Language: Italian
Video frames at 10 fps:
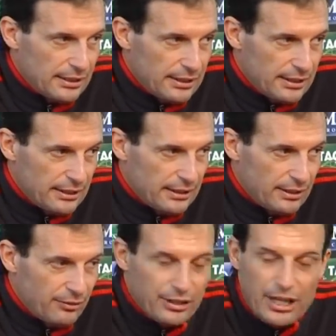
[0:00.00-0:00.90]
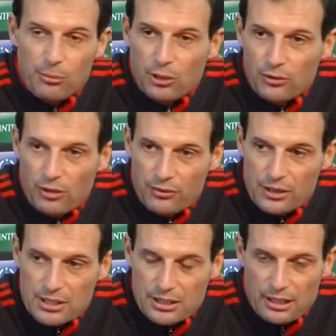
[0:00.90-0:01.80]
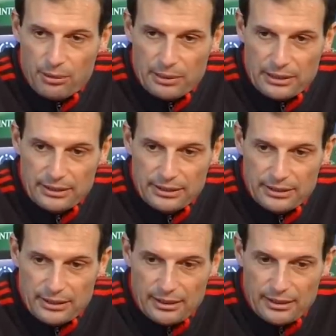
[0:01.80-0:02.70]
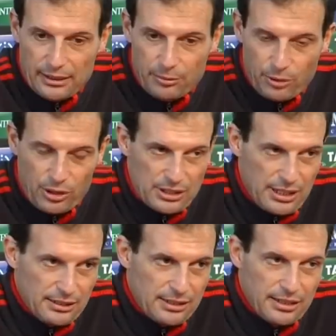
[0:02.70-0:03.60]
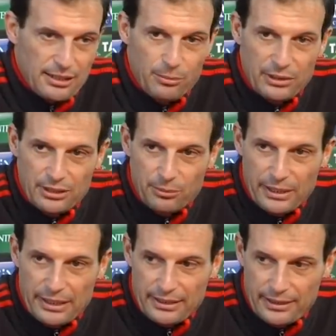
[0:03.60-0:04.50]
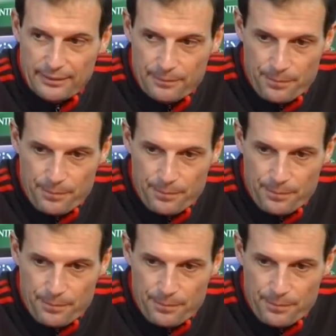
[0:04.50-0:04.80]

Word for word: eh, vediamo l'evolversi della partita, però sta discretamente bene